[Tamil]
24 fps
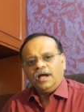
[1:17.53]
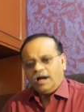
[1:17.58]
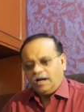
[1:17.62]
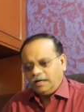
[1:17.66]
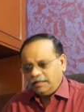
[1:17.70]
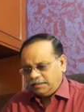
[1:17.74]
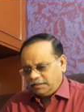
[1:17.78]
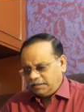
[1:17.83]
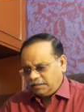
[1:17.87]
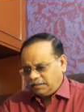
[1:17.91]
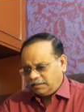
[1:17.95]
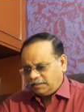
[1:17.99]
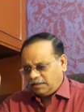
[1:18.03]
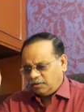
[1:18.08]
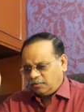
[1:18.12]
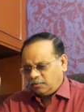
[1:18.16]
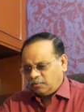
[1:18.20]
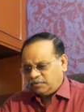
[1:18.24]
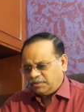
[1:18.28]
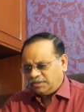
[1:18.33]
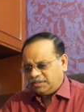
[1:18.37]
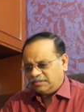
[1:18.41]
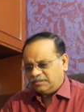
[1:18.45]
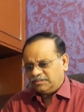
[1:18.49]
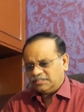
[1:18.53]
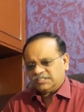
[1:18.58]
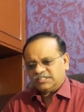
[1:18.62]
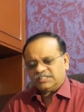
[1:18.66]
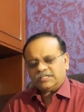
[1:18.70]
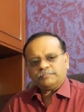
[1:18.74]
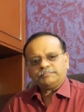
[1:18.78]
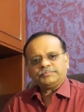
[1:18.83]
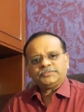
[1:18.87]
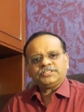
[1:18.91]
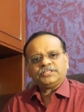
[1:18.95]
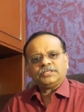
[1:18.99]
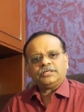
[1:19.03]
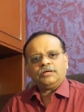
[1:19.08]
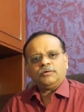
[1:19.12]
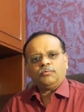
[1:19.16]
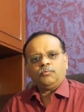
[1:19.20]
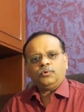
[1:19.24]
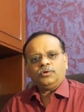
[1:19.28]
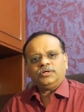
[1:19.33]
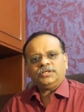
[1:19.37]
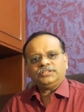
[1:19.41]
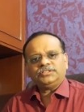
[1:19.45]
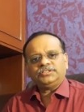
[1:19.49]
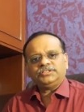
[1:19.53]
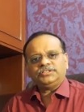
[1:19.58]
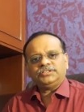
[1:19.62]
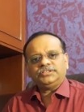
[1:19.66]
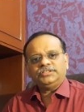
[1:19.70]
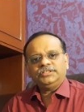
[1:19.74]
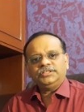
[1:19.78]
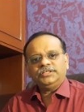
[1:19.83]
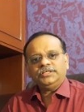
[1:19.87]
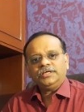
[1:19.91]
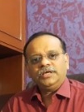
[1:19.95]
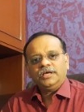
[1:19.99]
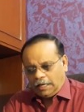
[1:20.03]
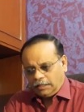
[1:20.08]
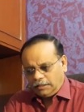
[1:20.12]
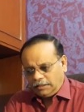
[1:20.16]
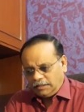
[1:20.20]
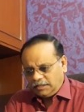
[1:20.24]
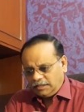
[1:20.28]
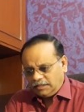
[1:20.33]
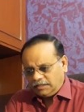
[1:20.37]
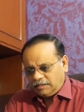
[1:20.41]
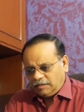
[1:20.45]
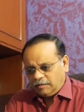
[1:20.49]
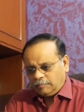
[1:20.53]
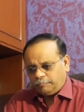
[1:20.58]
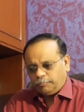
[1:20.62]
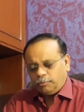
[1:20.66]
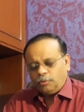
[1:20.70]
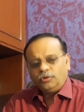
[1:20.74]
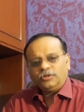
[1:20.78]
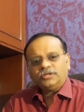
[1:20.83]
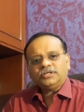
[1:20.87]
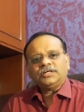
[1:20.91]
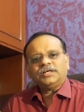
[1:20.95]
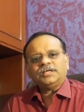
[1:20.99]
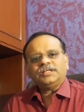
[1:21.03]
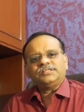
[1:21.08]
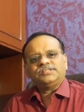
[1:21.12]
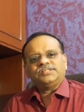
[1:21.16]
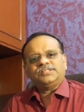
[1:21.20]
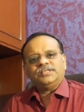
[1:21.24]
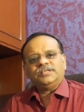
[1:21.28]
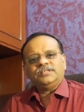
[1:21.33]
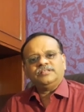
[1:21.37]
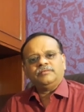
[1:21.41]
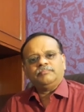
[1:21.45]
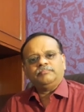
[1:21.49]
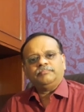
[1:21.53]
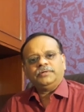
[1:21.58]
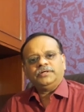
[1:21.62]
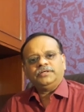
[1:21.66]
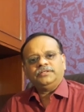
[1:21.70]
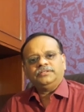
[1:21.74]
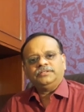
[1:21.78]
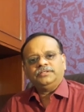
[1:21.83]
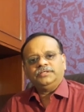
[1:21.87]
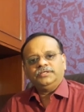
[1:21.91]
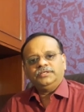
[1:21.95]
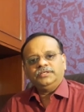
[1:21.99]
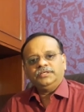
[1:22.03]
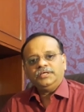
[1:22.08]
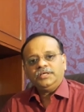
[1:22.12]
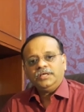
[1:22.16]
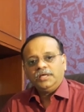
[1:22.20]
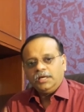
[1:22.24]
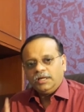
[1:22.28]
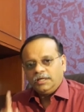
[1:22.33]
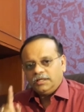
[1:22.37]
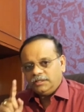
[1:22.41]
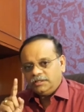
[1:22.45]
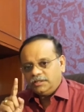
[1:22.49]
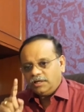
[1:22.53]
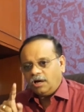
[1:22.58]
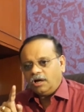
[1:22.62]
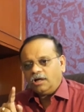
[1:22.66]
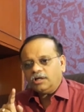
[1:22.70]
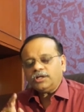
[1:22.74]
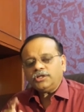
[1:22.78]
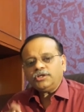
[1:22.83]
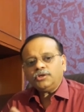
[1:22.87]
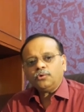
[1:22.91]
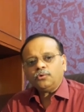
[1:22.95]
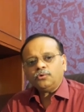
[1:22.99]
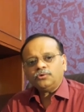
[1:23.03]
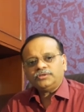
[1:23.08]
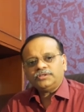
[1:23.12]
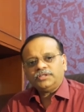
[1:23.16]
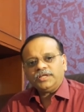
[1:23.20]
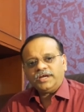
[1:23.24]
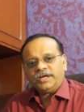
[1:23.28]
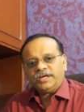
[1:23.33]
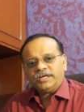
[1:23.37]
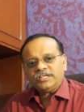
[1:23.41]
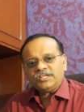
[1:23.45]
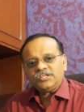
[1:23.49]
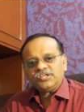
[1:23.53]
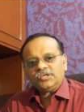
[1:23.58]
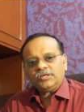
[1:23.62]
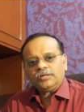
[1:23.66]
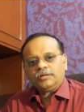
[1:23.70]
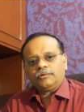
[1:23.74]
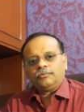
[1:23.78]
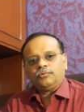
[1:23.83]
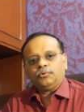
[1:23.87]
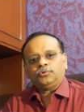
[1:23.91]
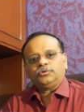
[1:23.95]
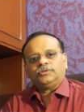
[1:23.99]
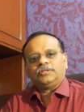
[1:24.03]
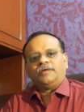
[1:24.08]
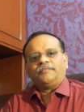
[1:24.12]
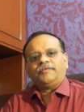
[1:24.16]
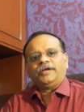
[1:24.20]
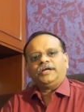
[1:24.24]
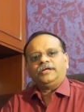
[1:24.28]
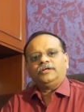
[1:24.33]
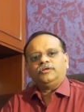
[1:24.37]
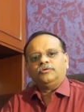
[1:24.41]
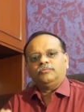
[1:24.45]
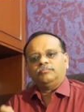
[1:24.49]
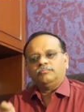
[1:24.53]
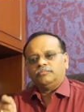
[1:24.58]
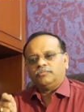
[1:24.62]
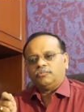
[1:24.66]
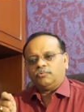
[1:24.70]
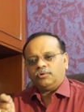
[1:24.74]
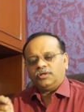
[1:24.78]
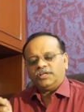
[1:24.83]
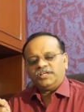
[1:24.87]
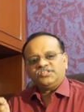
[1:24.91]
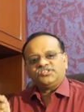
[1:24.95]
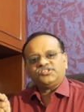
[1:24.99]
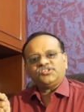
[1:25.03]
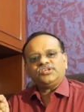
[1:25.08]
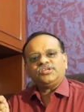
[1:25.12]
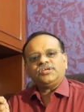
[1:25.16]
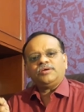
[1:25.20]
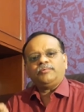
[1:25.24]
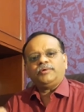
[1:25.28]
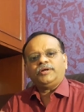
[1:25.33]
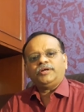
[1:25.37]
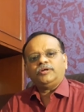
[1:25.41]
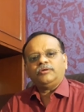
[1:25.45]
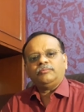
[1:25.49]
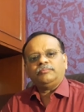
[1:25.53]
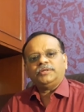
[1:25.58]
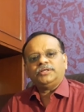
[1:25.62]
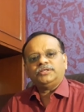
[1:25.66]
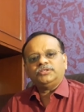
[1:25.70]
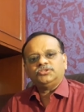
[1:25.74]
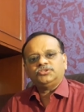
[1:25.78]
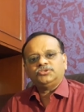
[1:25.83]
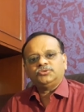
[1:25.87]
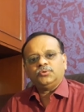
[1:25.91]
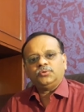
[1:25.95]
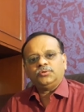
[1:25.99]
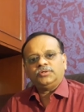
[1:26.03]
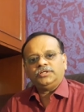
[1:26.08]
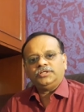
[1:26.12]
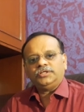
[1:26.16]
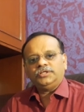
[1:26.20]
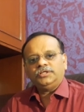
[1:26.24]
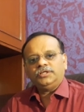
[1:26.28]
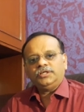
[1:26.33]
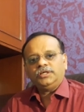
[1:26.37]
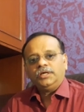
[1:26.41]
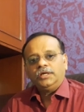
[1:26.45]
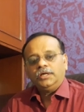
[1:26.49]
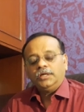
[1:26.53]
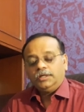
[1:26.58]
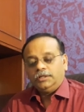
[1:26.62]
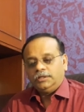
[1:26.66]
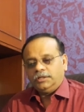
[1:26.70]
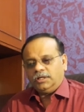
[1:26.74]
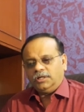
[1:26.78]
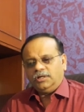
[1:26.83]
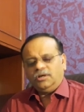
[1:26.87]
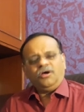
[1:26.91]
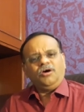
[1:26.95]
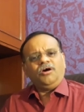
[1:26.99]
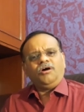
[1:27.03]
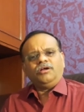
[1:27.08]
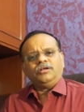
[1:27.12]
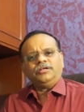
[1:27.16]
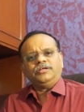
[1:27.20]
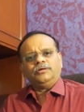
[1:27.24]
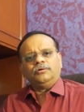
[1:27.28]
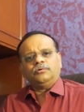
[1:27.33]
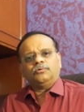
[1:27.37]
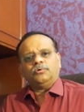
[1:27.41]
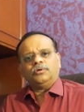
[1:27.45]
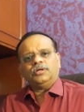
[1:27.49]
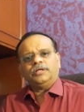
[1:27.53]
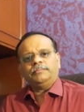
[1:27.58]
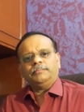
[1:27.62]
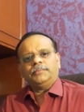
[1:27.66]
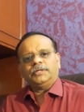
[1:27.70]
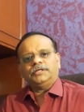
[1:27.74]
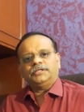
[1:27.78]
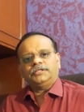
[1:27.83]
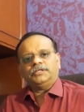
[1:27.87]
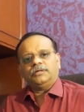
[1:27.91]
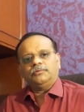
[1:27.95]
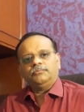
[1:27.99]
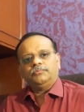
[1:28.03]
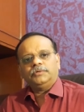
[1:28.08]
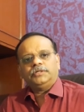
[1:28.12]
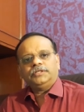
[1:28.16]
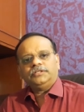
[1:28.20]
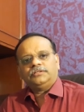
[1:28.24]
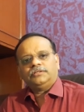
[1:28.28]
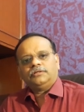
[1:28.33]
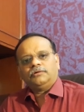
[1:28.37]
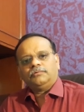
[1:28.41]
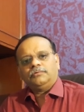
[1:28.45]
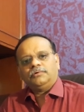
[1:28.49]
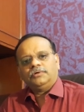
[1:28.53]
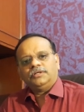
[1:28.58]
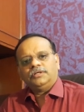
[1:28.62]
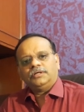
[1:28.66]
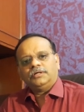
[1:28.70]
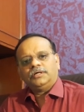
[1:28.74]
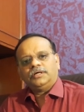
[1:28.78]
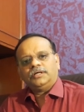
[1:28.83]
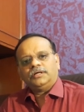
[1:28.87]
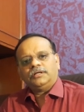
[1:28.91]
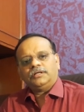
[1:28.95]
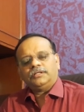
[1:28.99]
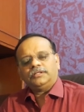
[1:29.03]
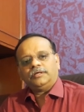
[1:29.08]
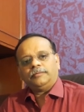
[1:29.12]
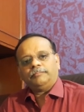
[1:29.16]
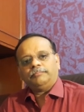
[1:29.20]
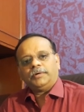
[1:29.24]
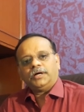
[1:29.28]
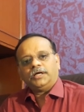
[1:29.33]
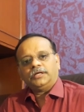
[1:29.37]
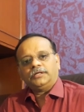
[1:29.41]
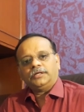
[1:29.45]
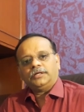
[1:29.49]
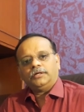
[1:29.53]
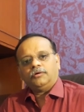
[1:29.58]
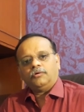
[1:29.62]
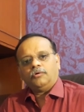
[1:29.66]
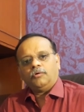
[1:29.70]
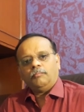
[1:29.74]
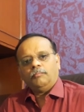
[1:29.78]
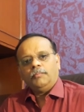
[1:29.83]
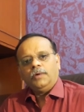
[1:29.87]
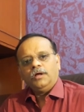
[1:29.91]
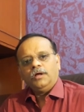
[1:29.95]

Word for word: அங்க இருக்கக்கூடிய ரிசப்ஷனை உடைச்சி அங்க இருக்கிற பொருட்களை சேதப்படுத்தி யாரையும் தேடி குத்த வேண்டும் கொலை செய்ய வேண்டும் என்று சொல்லி எல்லாரையும் கொலை மிரட்டல் விடுத்து கொண்டிருக்கின்றதை பார்க்கின்றோம்